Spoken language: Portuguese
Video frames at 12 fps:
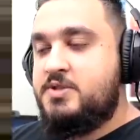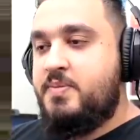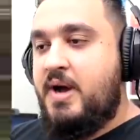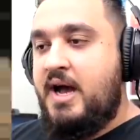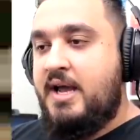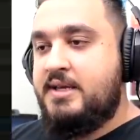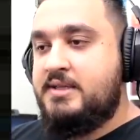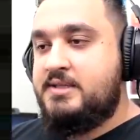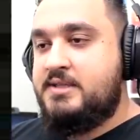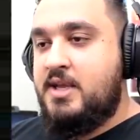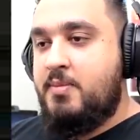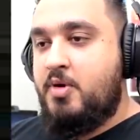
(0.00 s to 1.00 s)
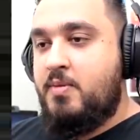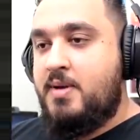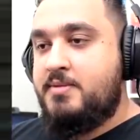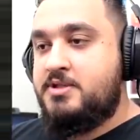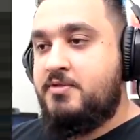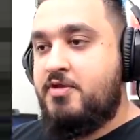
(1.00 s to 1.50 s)
spikes, sem
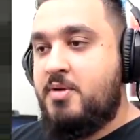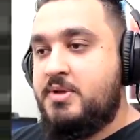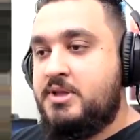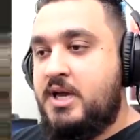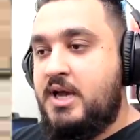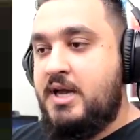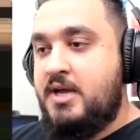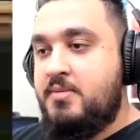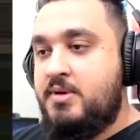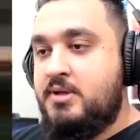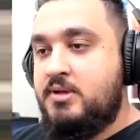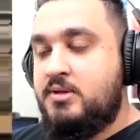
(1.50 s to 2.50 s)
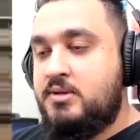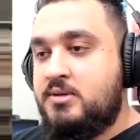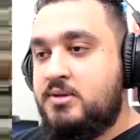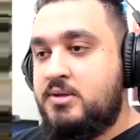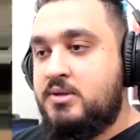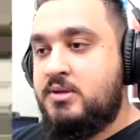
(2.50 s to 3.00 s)
problemas de frame time.
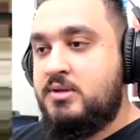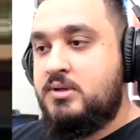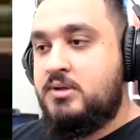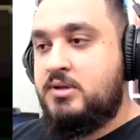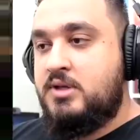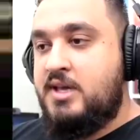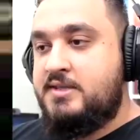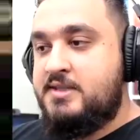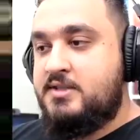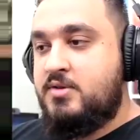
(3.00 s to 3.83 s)
O que, que vocês